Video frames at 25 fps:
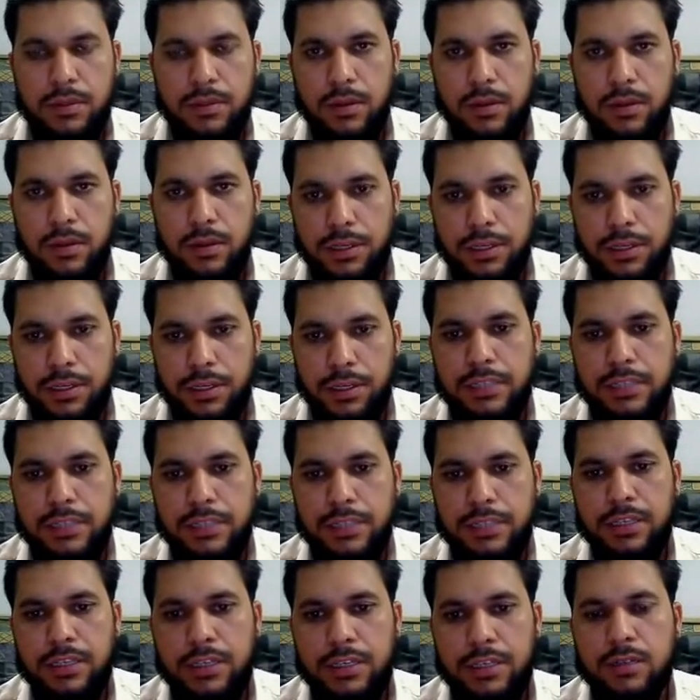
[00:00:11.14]
लिनक्स
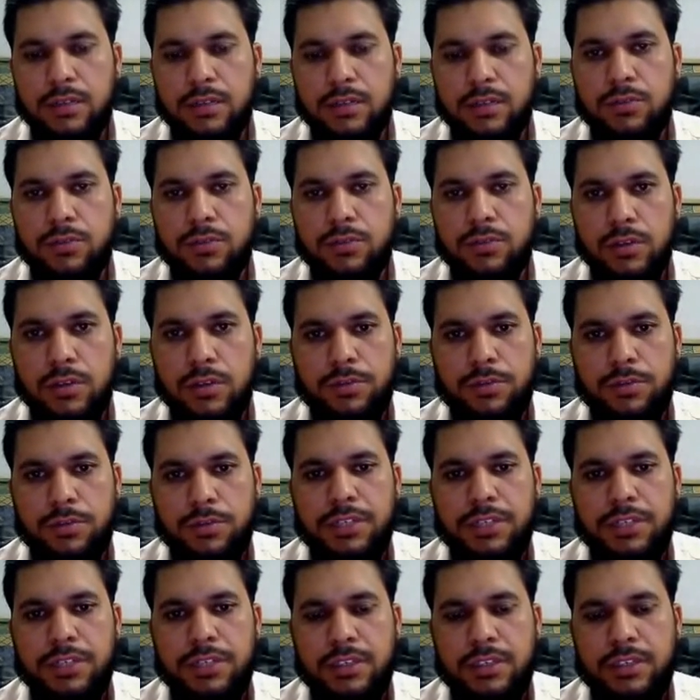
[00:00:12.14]
एक कंप्यूटर ऑपरेटिंग
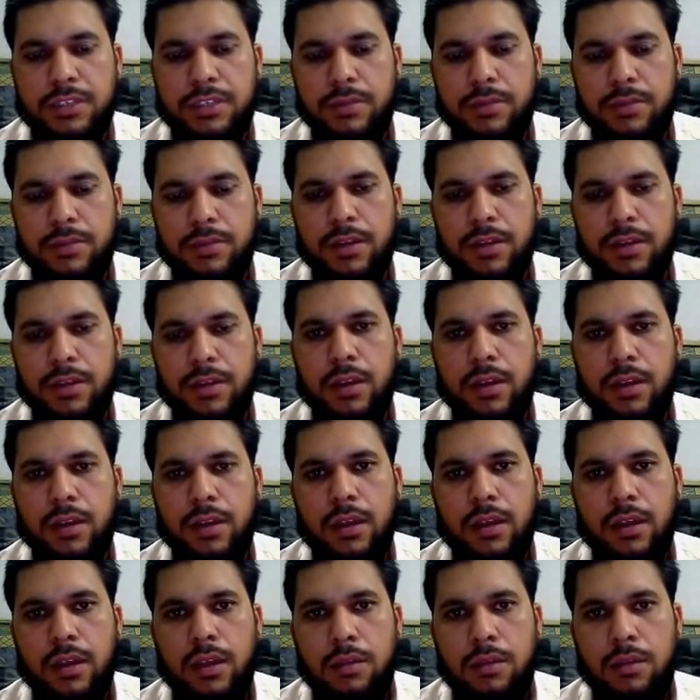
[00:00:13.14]
सिस्टम है
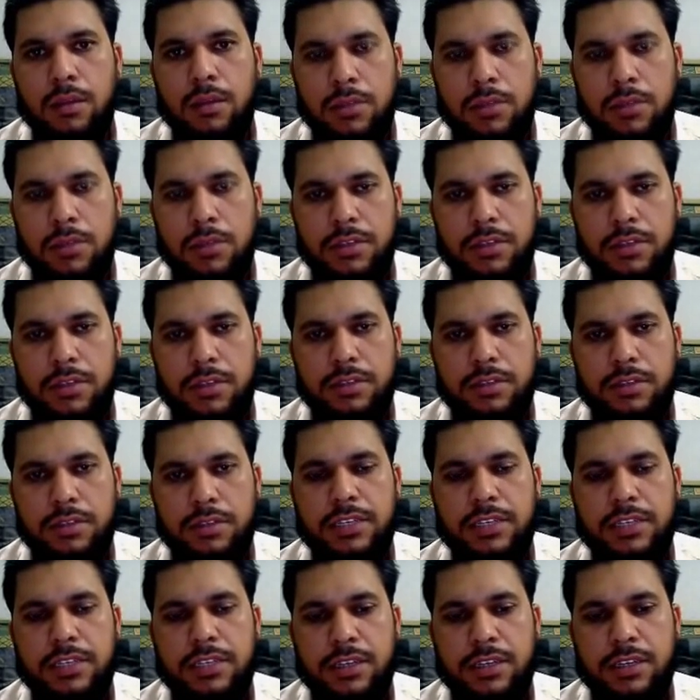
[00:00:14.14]
मसलन
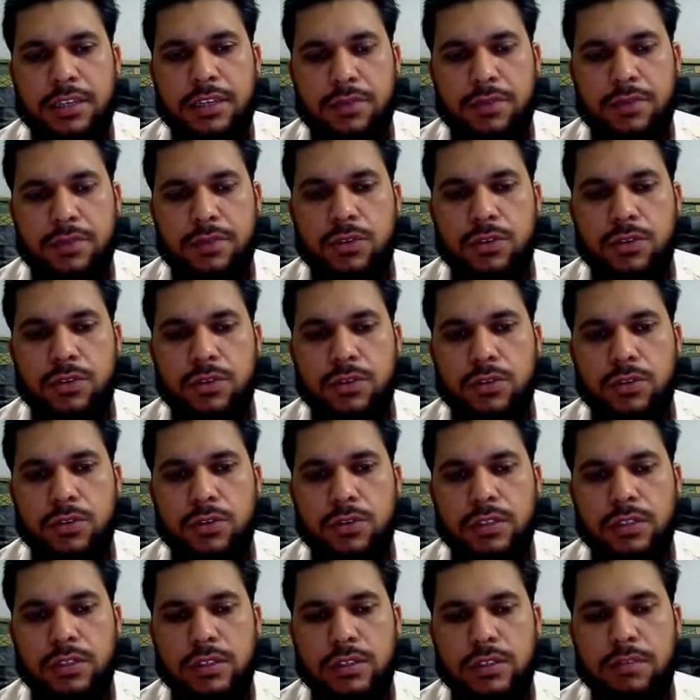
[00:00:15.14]
जैसे कि विंडोज़
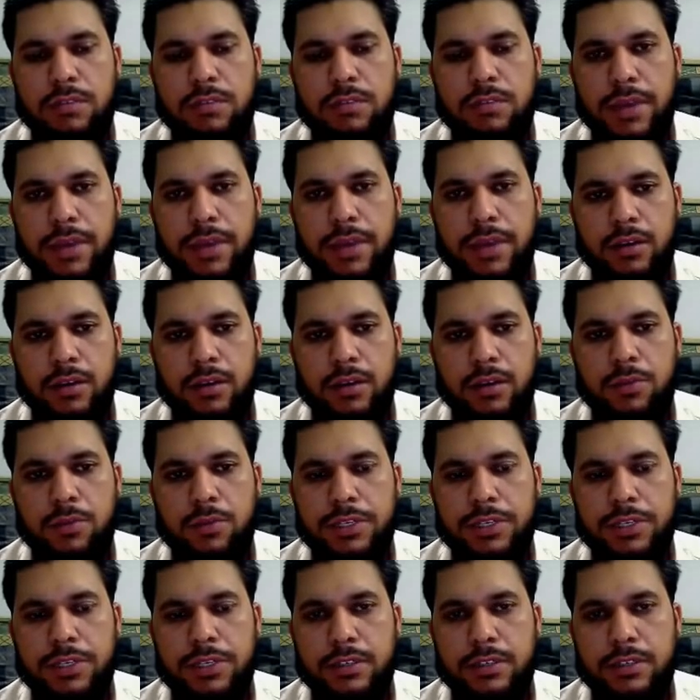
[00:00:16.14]
या मैक
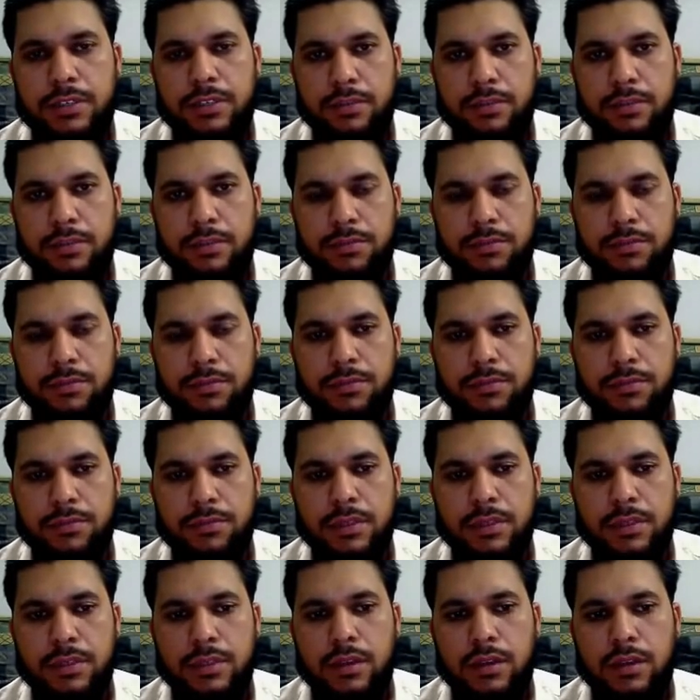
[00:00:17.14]
ऑपरेटिंग सिस्टम
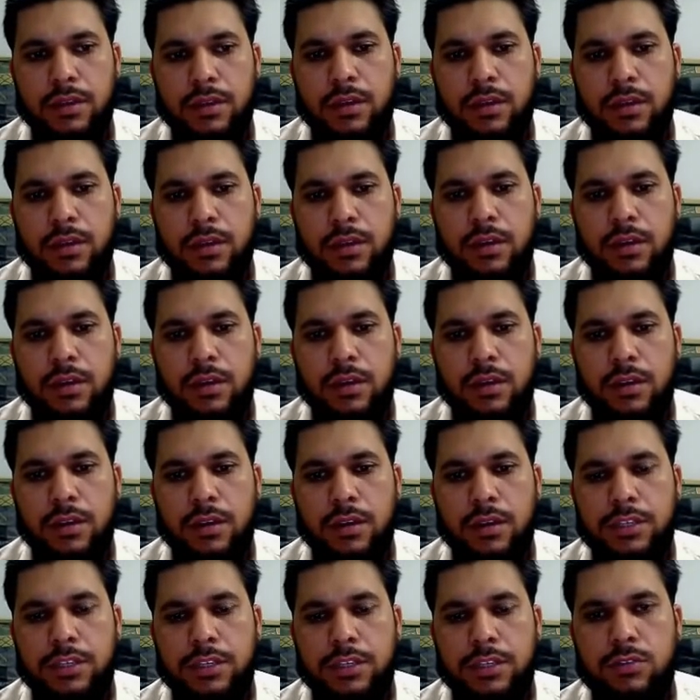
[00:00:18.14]

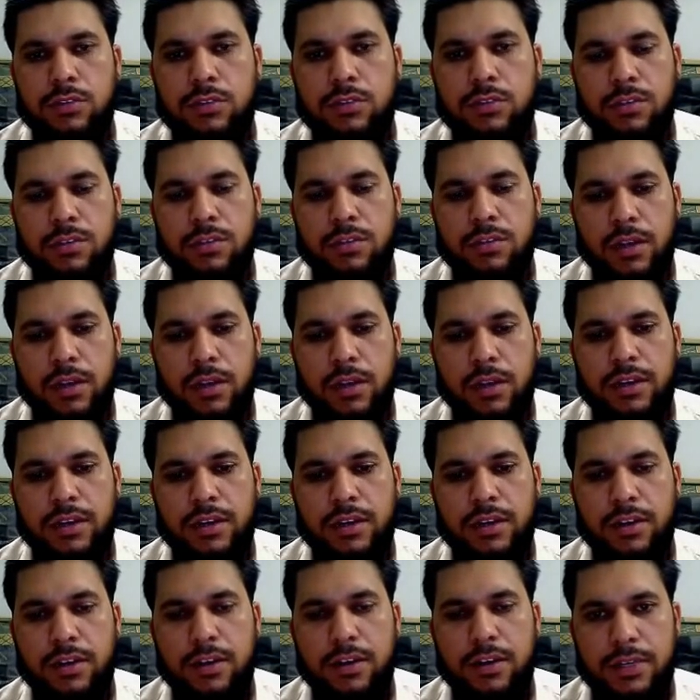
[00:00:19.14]
लिनक्स को इस्तेमाल करना
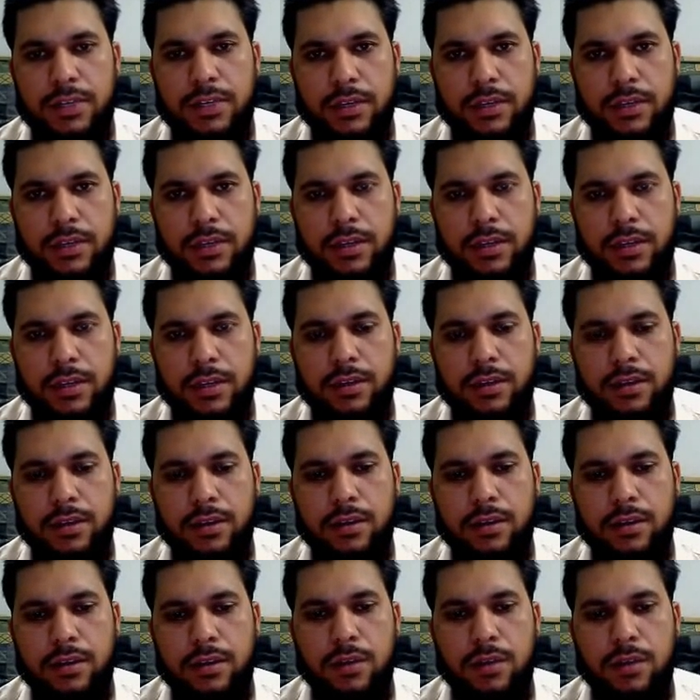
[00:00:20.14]
काफ़ी आसान है
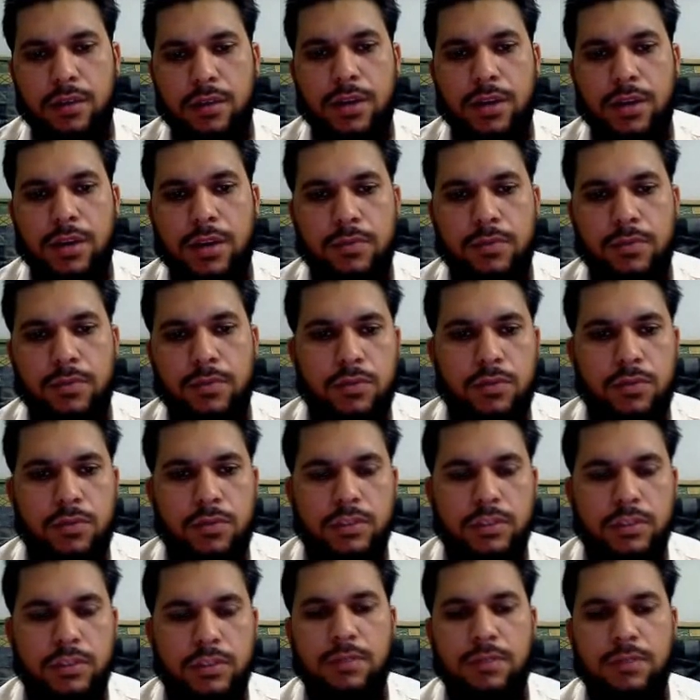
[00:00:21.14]
अभी आपको
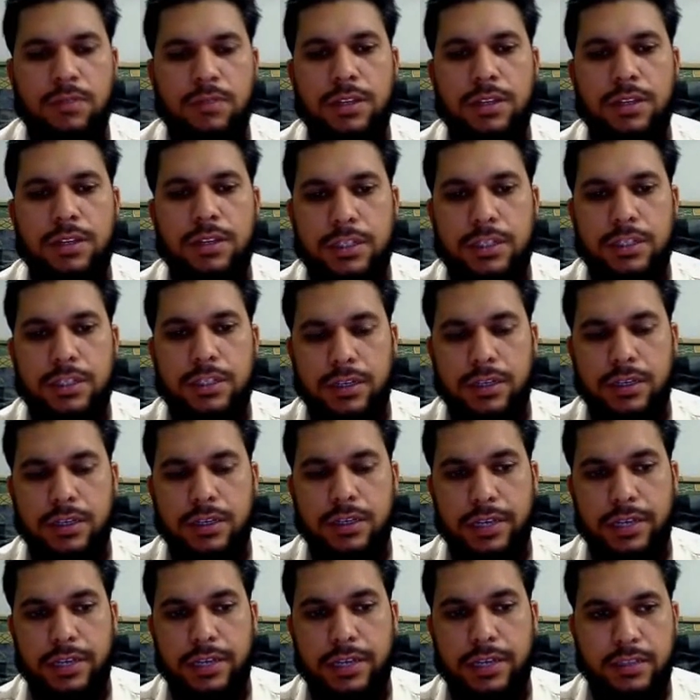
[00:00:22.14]
सामने लिनक्स का
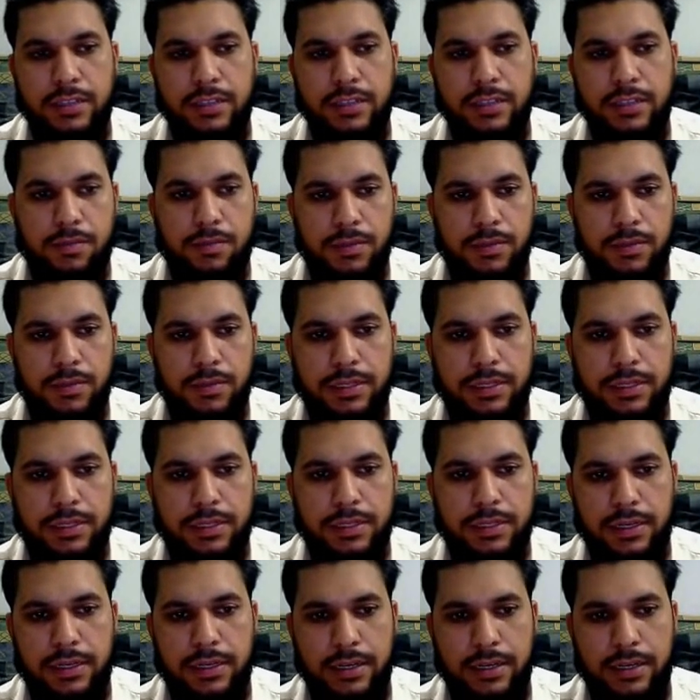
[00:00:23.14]
डेस्कटॉप नज़र आ
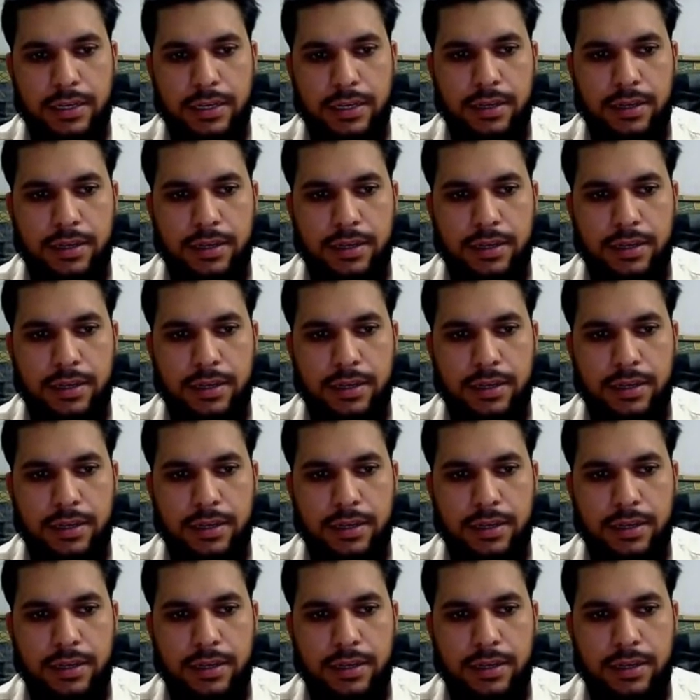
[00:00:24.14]
रहा है